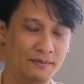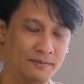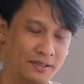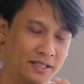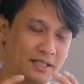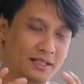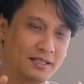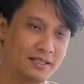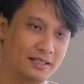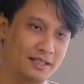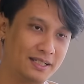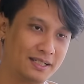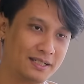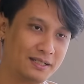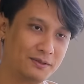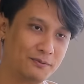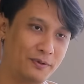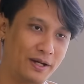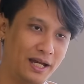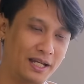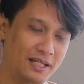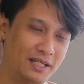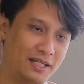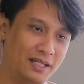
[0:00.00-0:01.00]
นี่คือนี่คือ
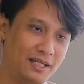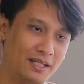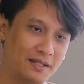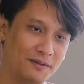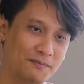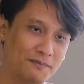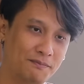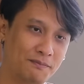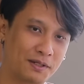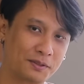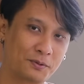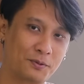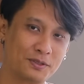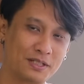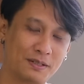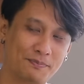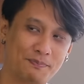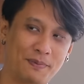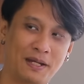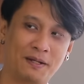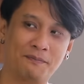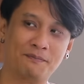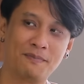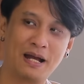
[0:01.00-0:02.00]
เวที่มันควรจะ
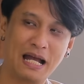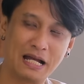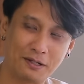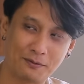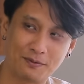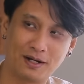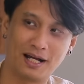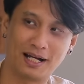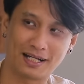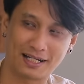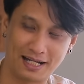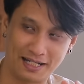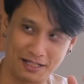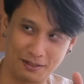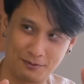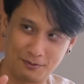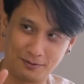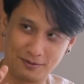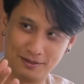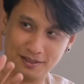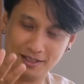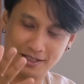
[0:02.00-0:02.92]
เป็นมากกว่าการเอา